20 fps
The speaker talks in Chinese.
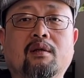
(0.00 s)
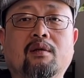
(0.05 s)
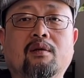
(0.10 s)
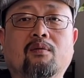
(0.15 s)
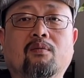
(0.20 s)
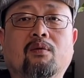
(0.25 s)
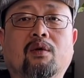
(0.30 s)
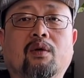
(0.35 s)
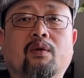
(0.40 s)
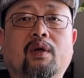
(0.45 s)

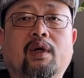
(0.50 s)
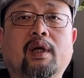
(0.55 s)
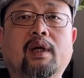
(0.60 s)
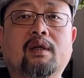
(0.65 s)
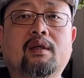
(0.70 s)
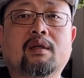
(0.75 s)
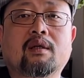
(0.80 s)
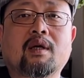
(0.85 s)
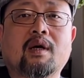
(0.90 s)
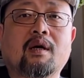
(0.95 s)
我原来
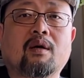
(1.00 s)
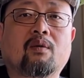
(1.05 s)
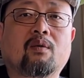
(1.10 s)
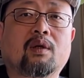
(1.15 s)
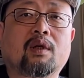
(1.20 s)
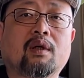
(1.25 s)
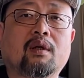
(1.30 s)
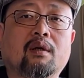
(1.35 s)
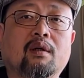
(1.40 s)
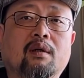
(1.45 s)
是干过
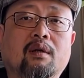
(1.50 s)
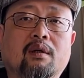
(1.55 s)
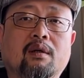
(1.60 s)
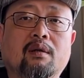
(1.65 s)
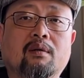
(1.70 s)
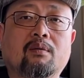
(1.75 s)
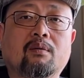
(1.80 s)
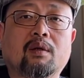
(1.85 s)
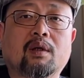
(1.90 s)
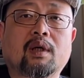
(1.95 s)
这个，
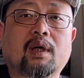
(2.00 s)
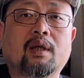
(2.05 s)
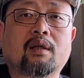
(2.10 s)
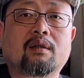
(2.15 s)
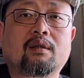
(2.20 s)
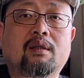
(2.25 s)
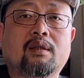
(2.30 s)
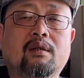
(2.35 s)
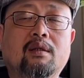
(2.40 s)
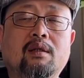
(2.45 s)
我
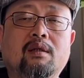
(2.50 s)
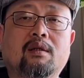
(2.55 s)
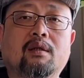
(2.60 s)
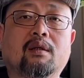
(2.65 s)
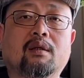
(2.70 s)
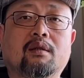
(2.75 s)
干记者